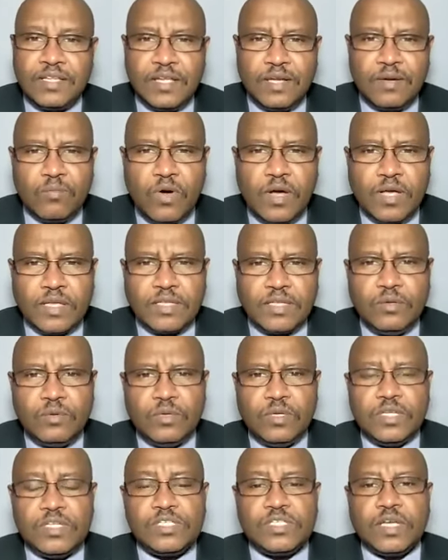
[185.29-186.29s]
المواطن
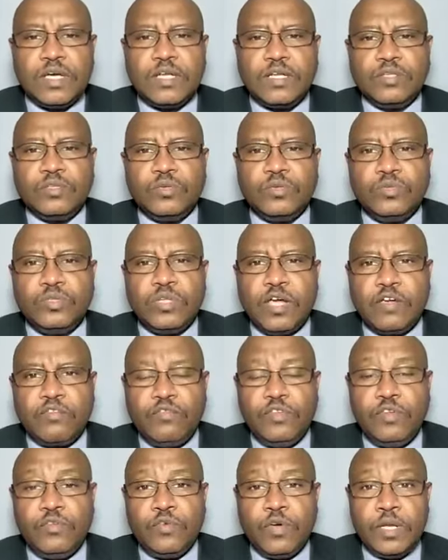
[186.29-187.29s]
وليس غرضه
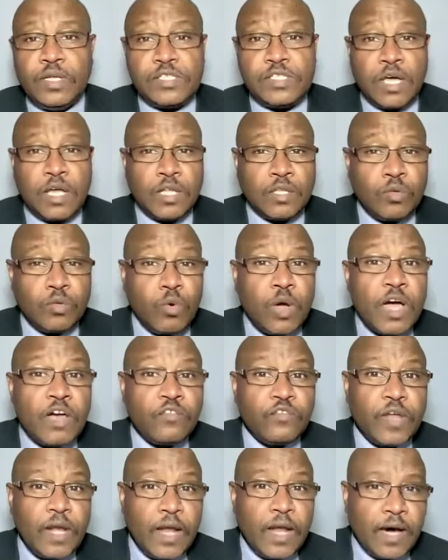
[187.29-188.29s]
التخفيف وليس غرضه
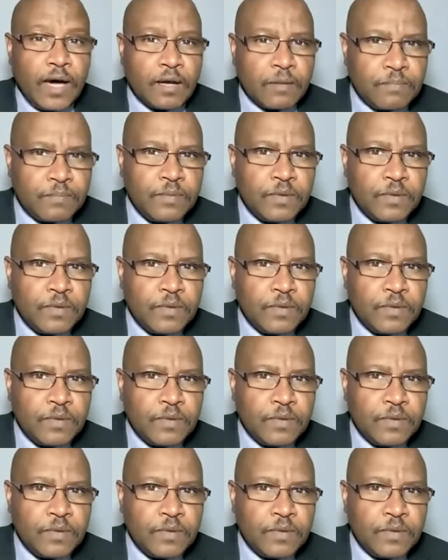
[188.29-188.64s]
وقف الحرب